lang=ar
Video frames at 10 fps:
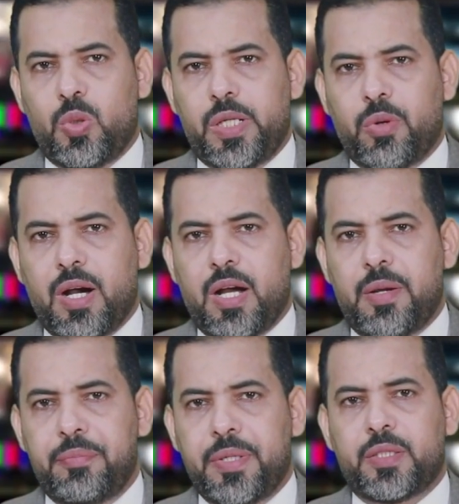
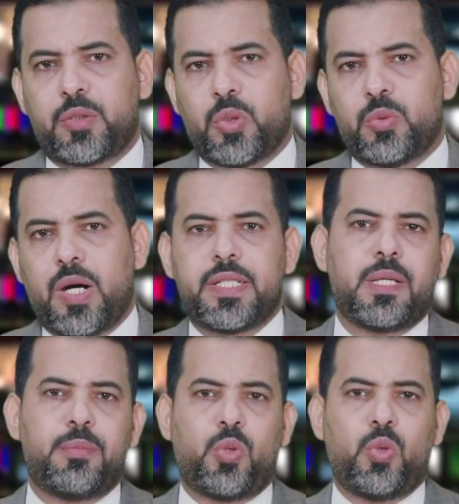اللواء
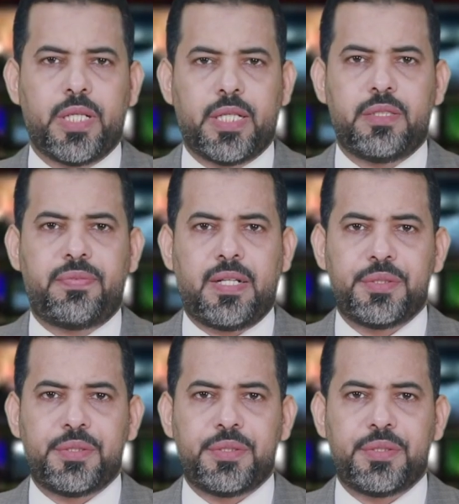170 دفاع